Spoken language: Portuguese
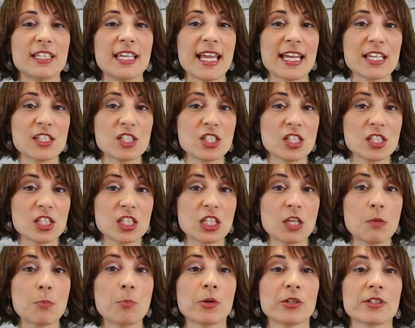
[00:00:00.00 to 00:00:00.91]
gadget
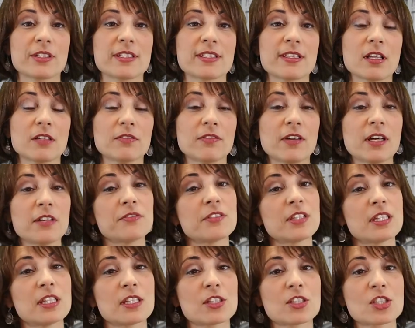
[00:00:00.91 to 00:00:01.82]
que pode salvar
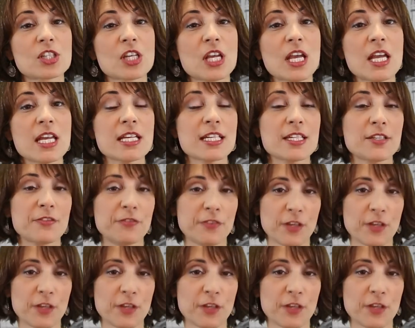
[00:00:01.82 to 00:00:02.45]
vidas que